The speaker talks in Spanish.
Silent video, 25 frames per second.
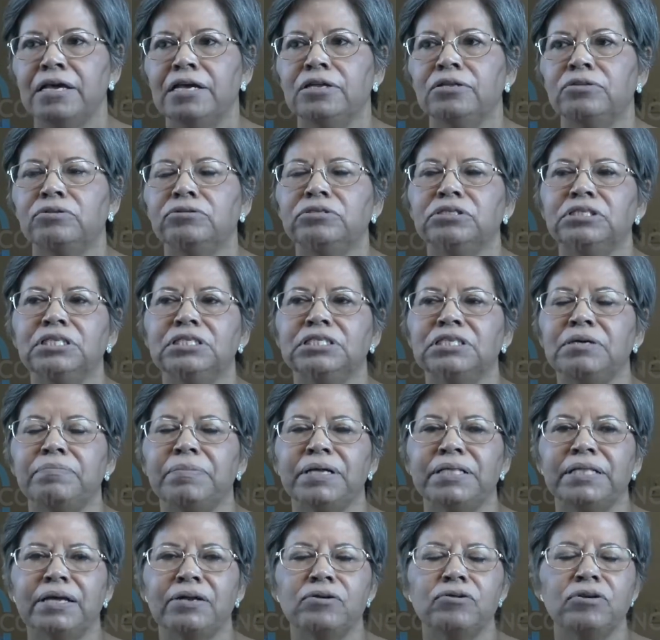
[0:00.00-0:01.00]
Entonces se
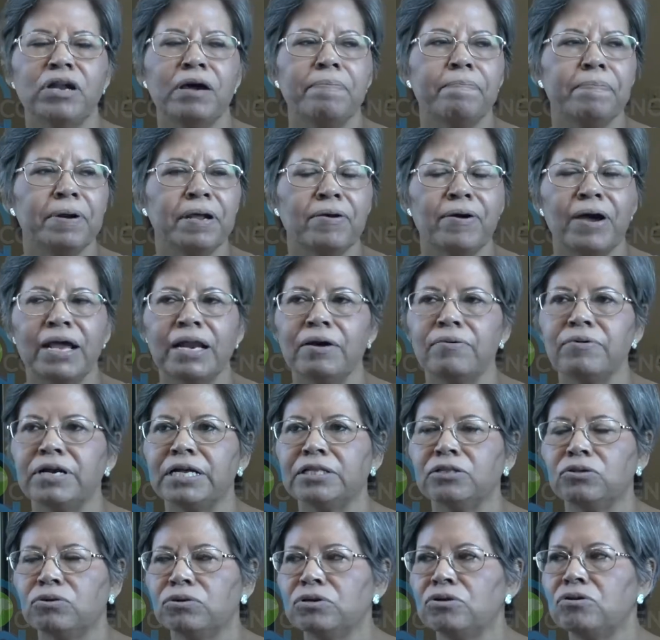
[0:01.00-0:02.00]
mandaron las pruebas al
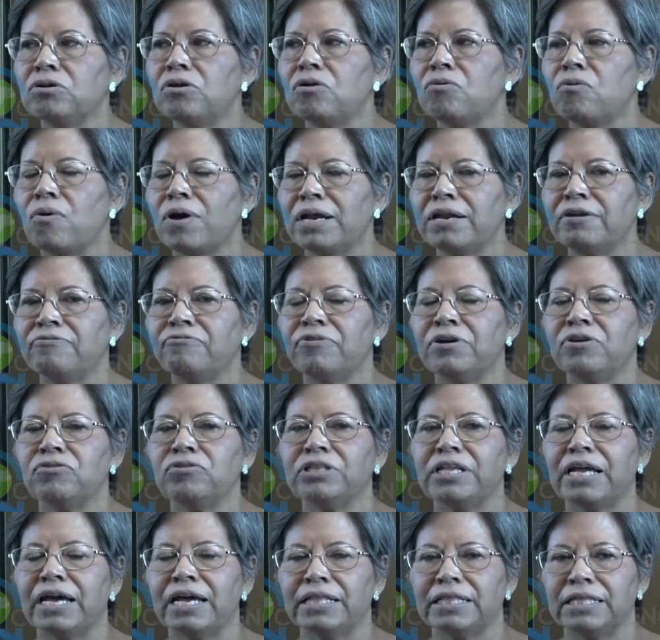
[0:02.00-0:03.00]
laboratorio, los cuales
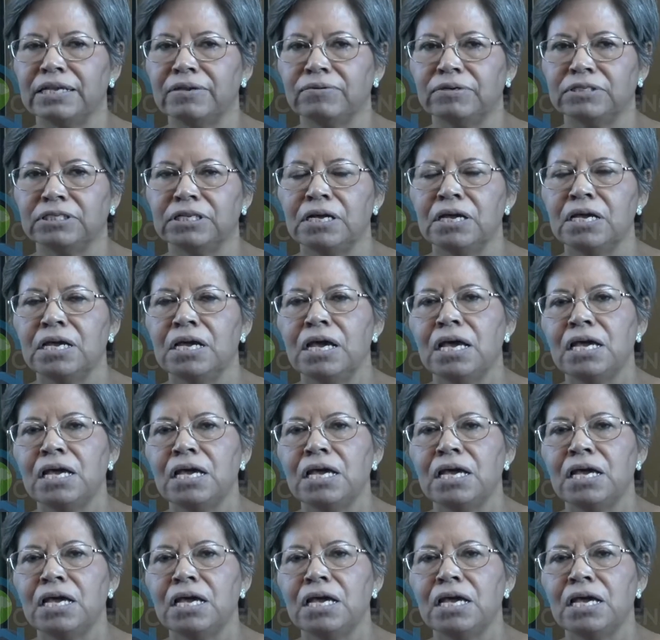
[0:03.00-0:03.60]
fueron negativas.